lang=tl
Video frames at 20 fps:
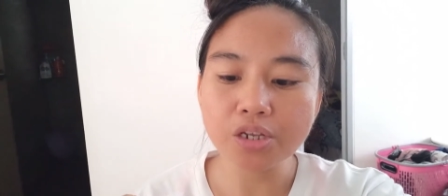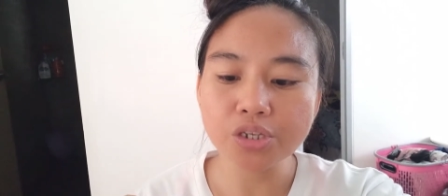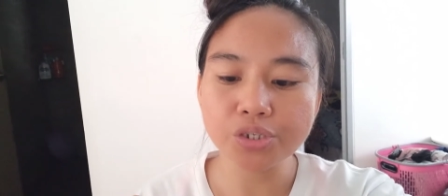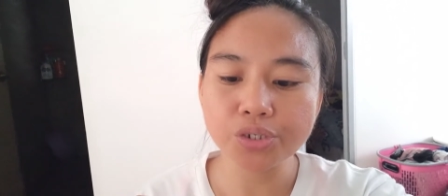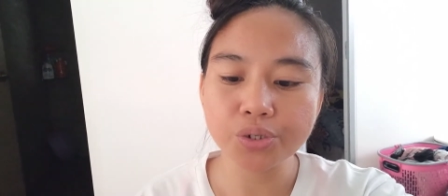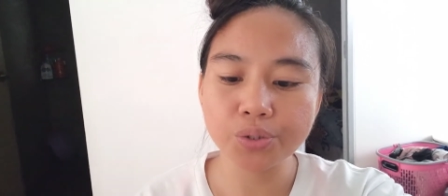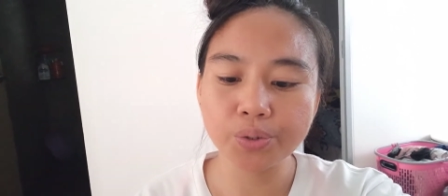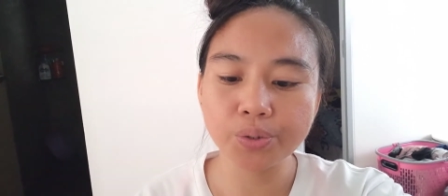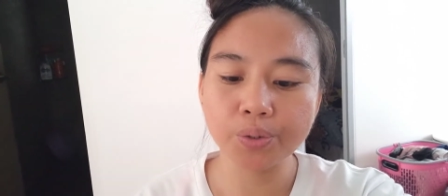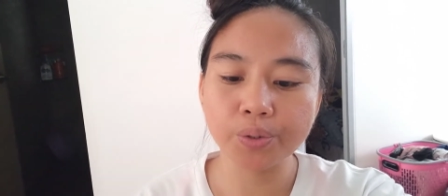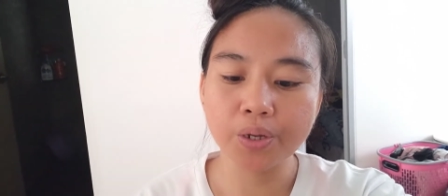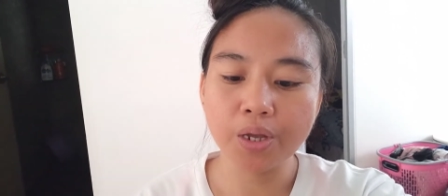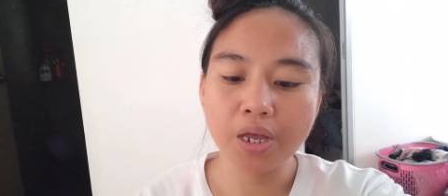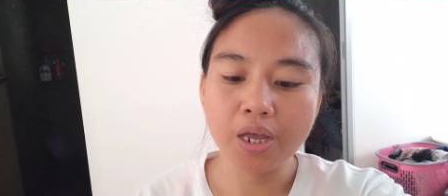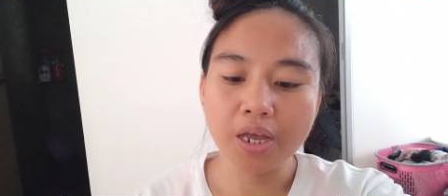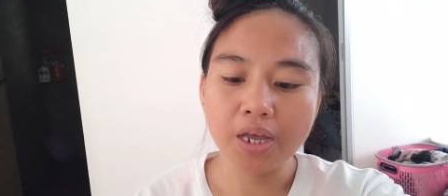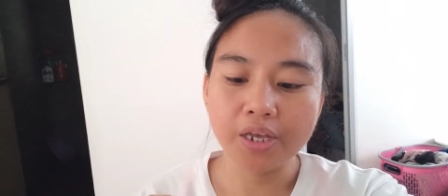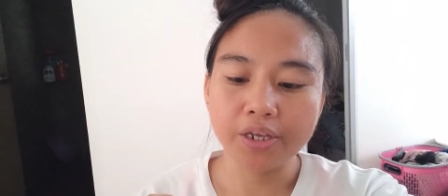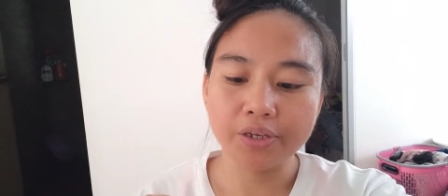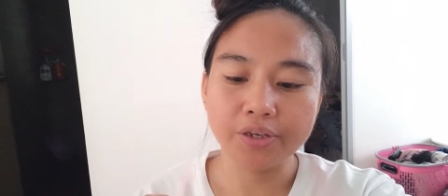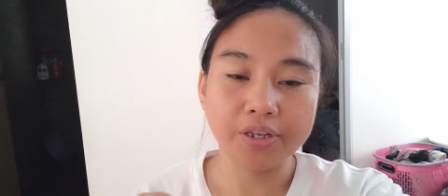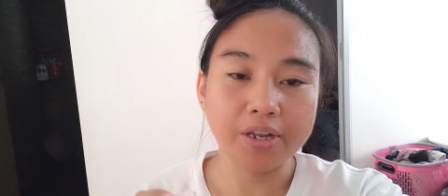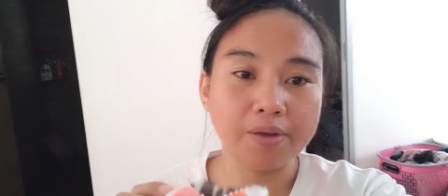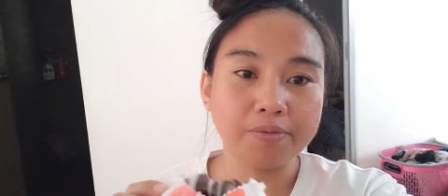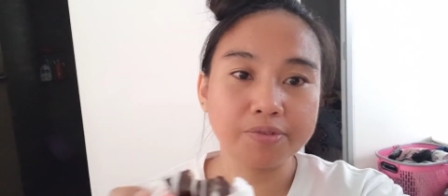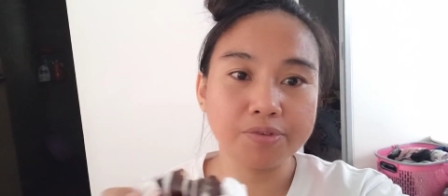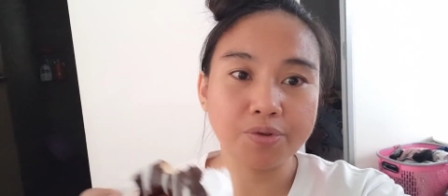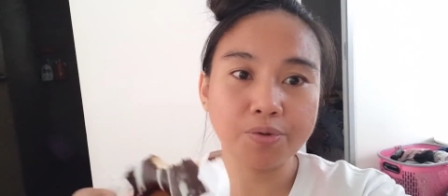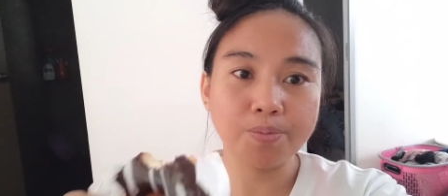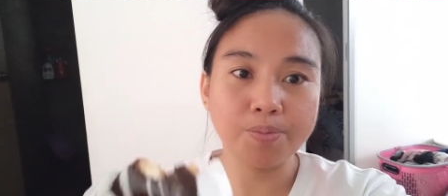So, yun,
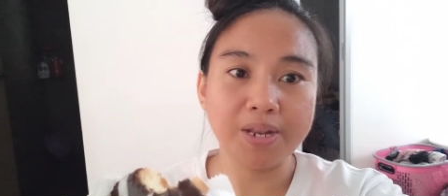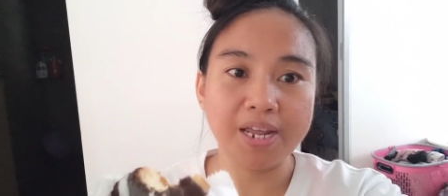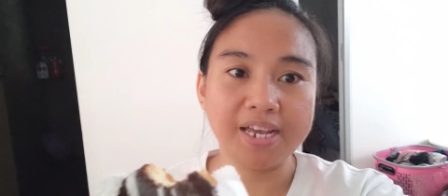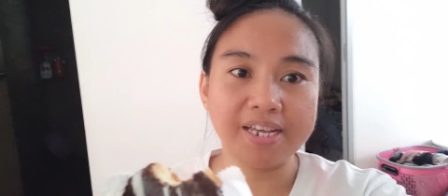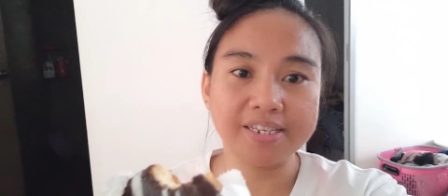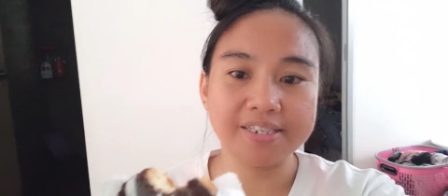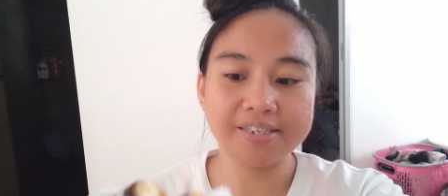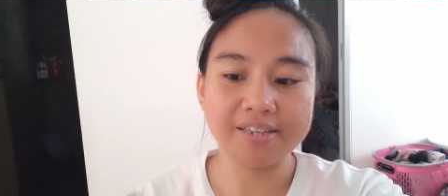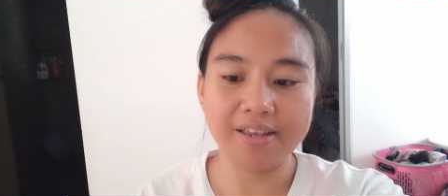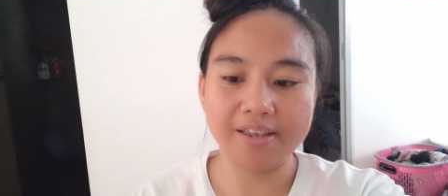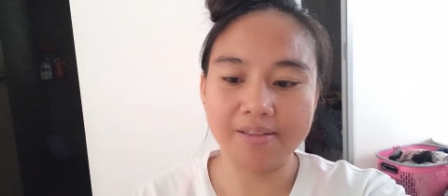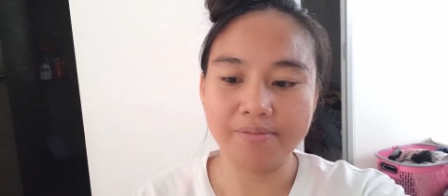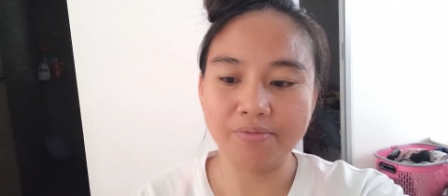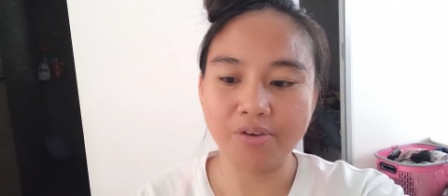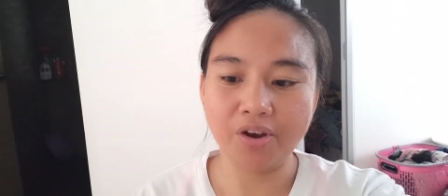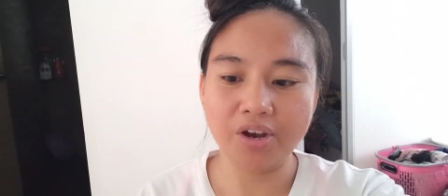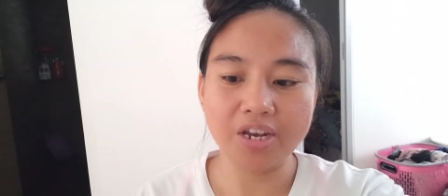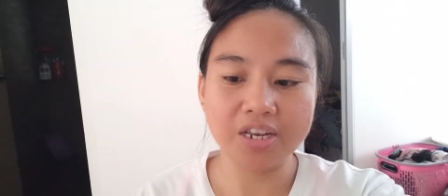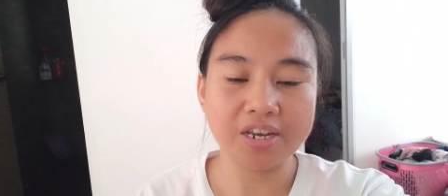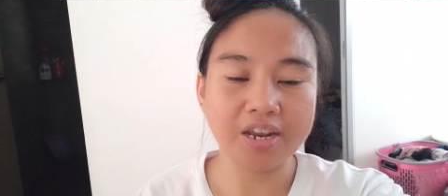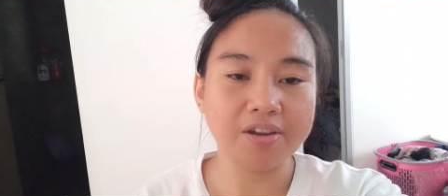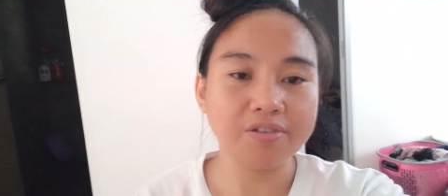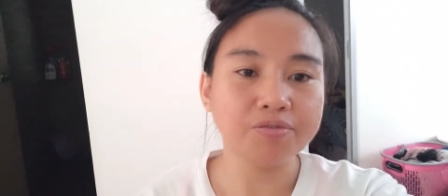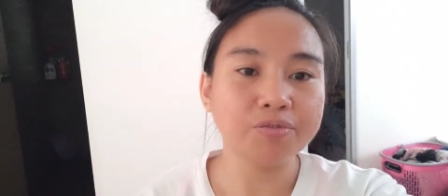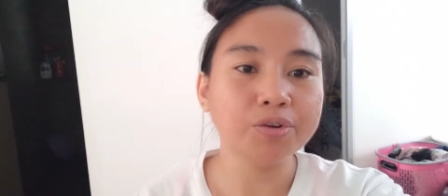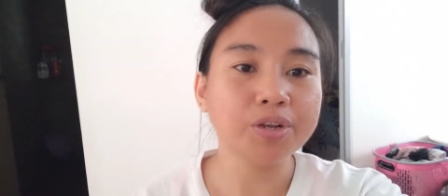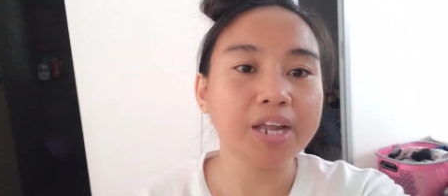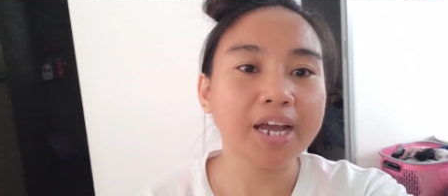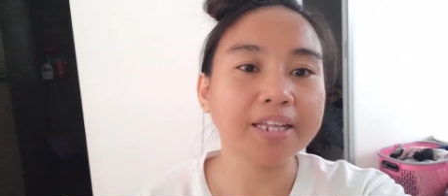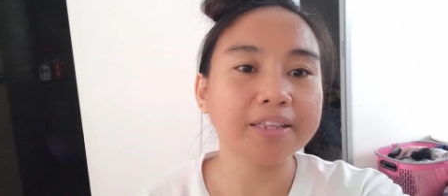I'm so blessed and very
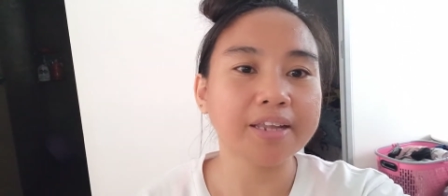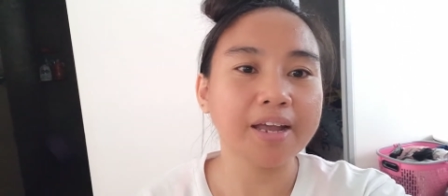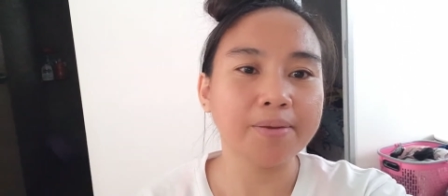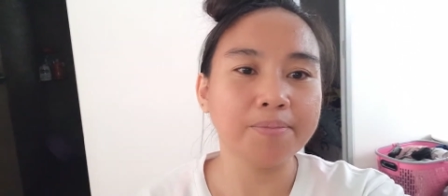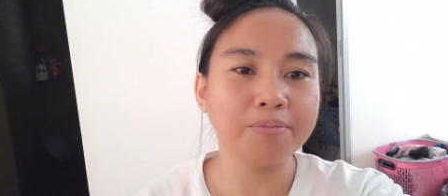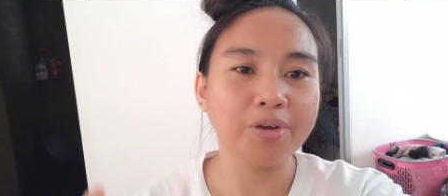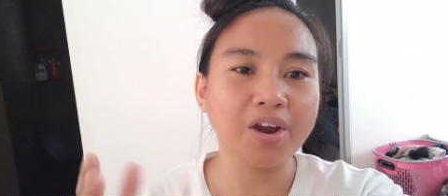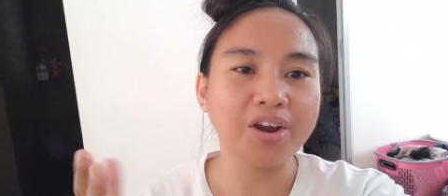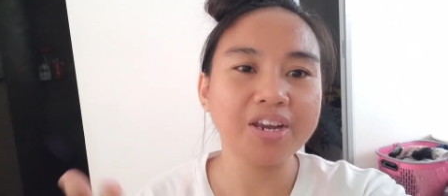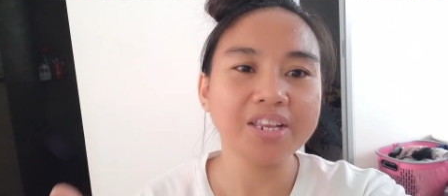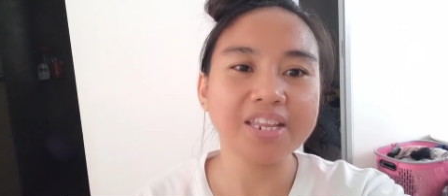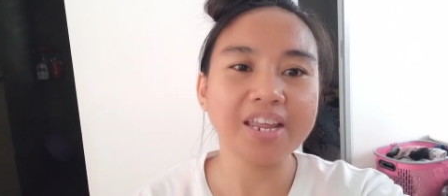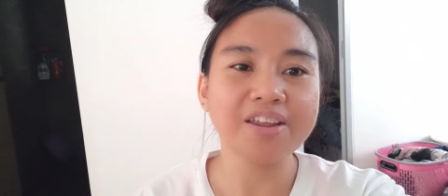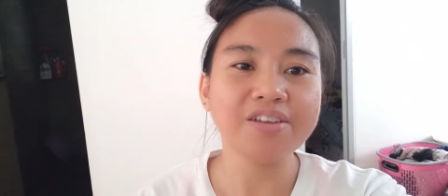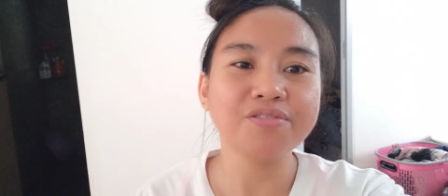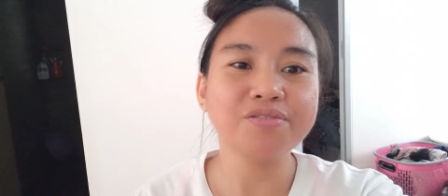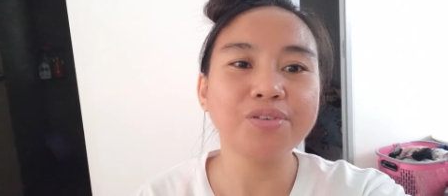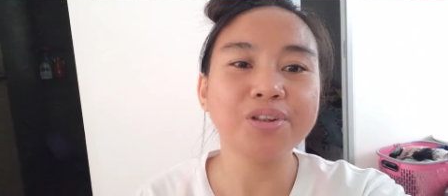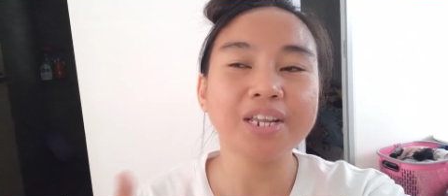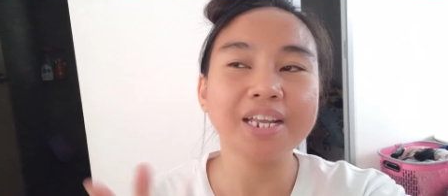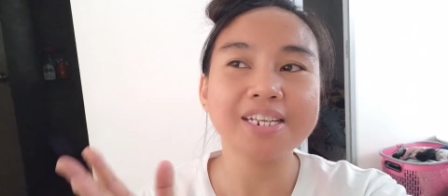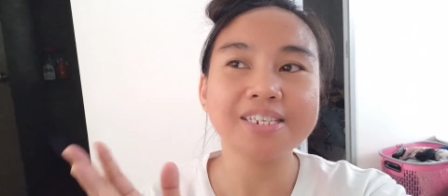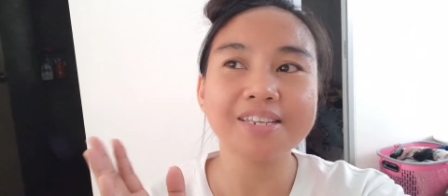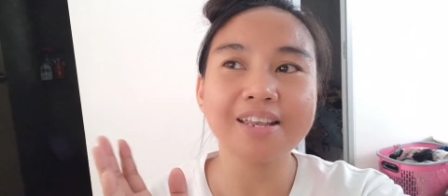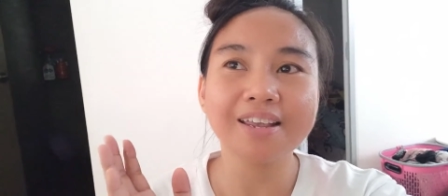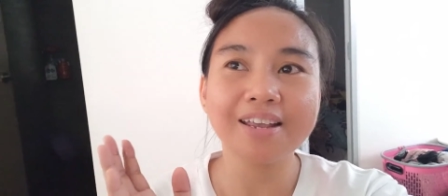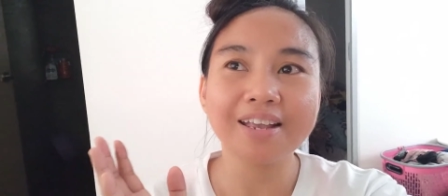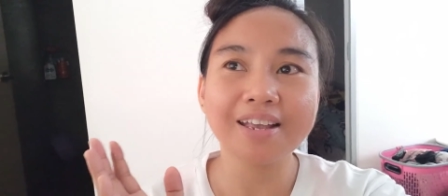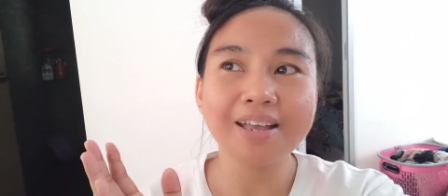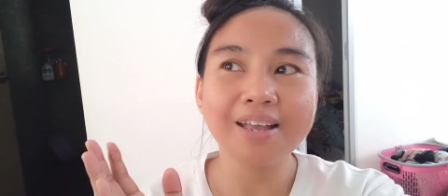thankful. At I'm very thankful
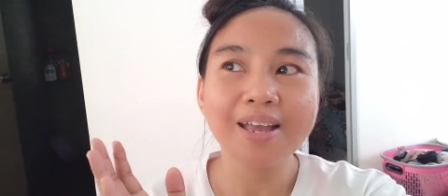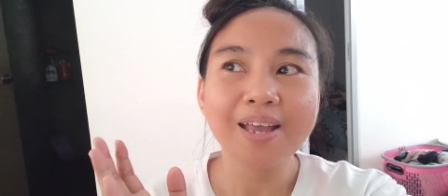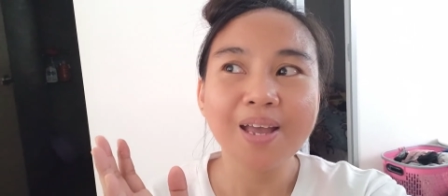kasi